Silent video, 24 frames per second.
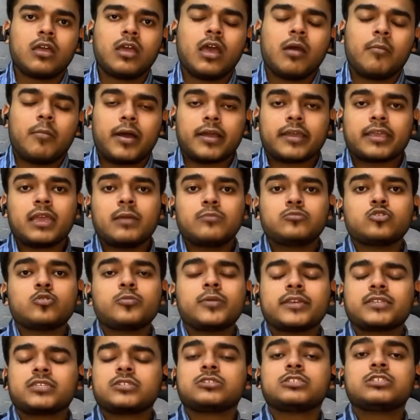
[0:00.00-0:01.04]
बाकी आप जो भी
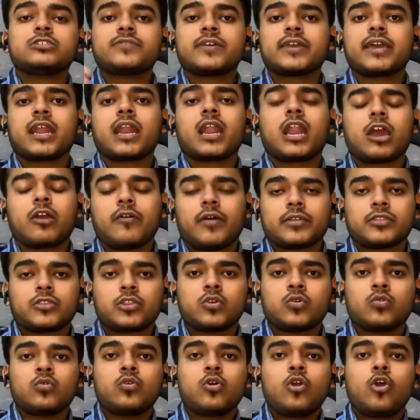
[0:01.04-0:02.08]
एसेसरीज वगैरह लगवाते
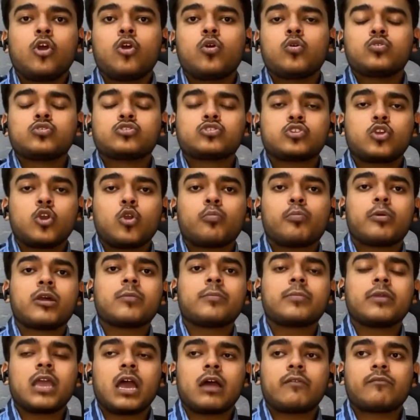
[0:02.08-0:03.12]
हो उसके ऊपर
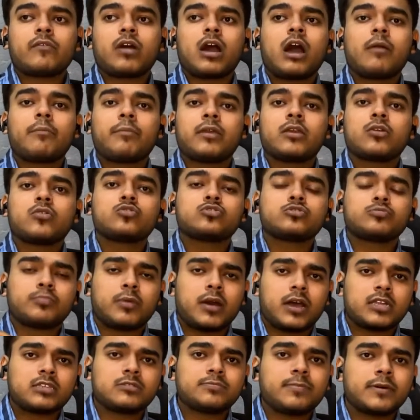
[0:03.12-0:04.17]
भी आप वहाँ पे कुछ
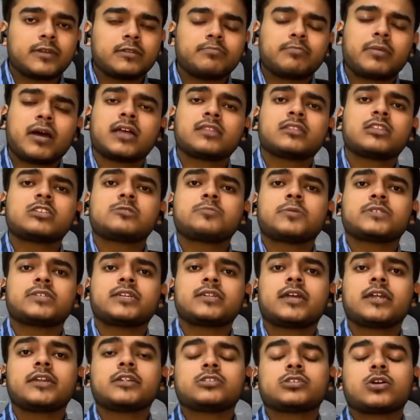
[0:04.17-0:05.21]
पाँच पर पाँच दस परसेंट
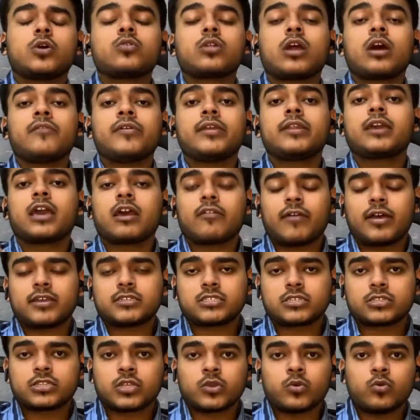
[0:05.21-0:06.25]
का डिस्काउंट अवेल करवा
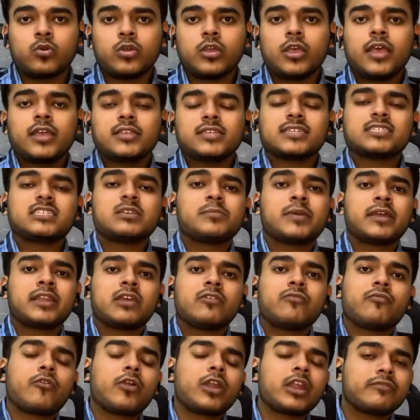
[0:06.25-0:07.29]
सकते हो जैसे मैंने
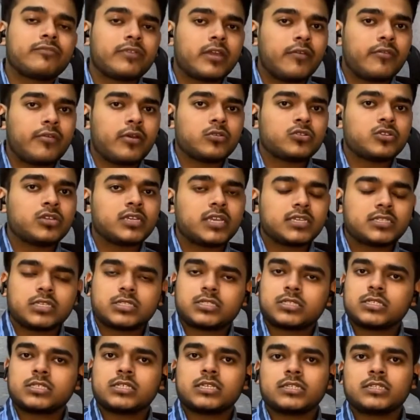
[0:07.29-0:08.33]
फोर्टी फाइव थाउजेंड की
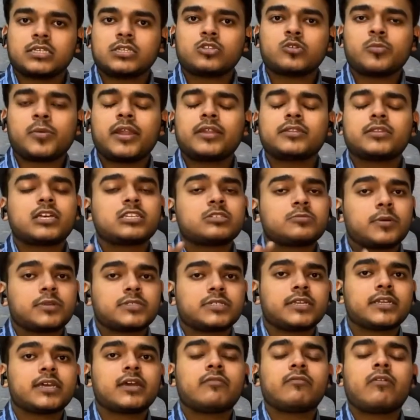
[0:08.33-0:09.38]
एसेसरीज ली थी तो मैंने दस
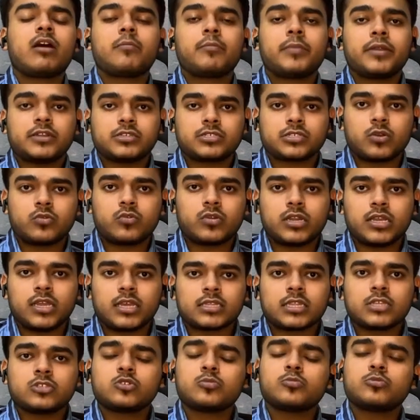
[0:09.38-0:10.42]
परसेंट का वहाँ पे डिस्काउंट लिया था
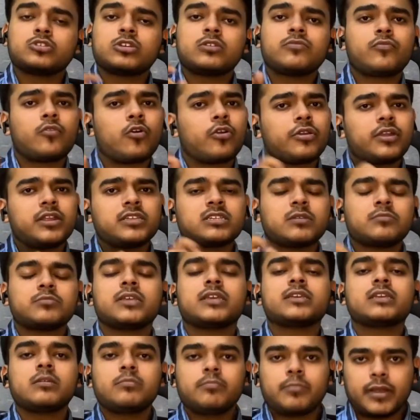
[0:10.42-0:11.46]
जो मुझे फोर्टी समथिंग
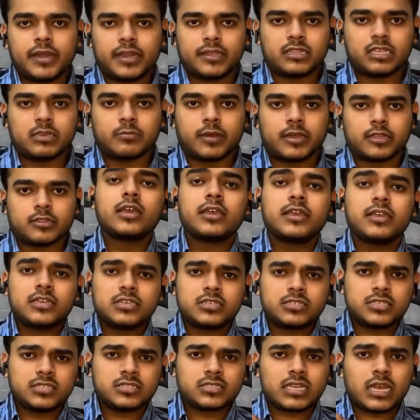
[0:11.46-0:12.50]
की पड़ी थी बात इस
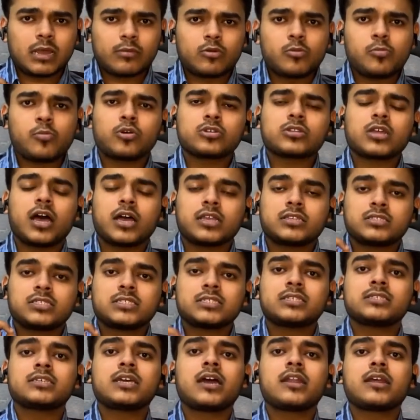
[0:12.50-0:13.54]
चीज़ का आपको बहुत अच्छे से
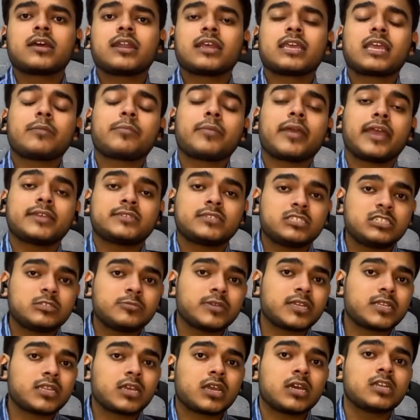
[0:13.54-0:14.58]
ध्यान रखना कि आप एसेसरीज
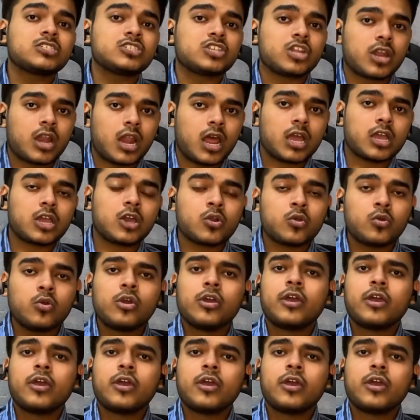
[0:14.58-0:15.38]
ज़्यादा खर्च ना करो